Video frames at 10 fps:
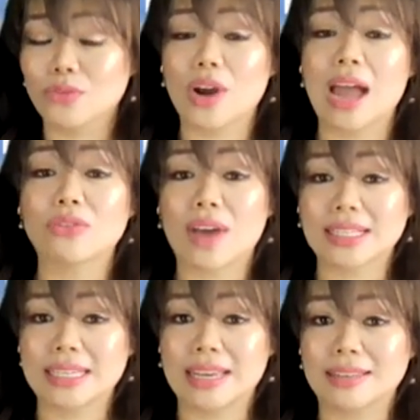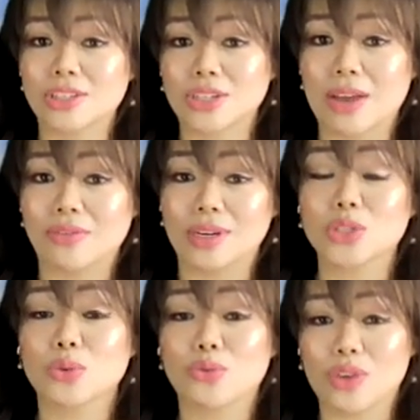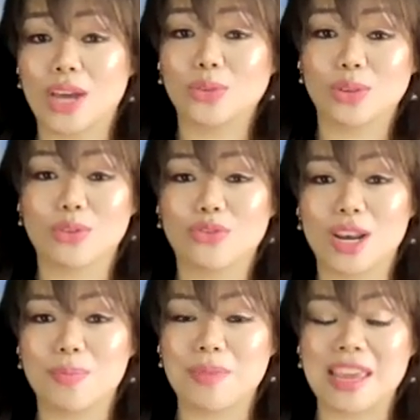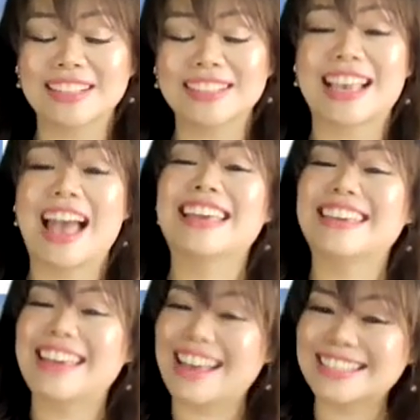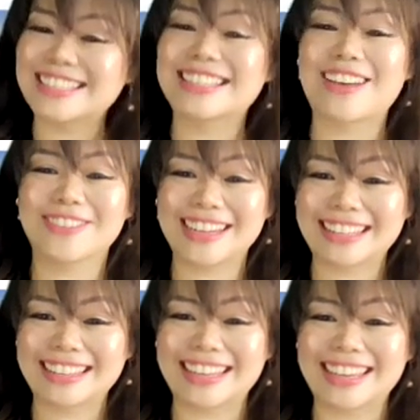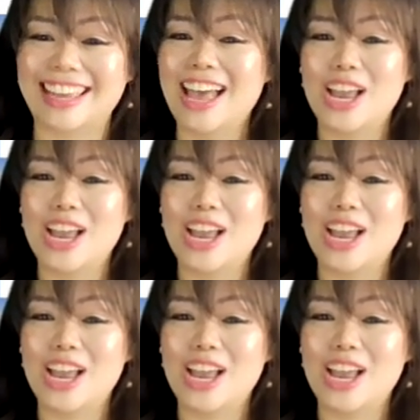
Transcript: for unvaccinated travelers to fly to the Philippines? Yes, definitely.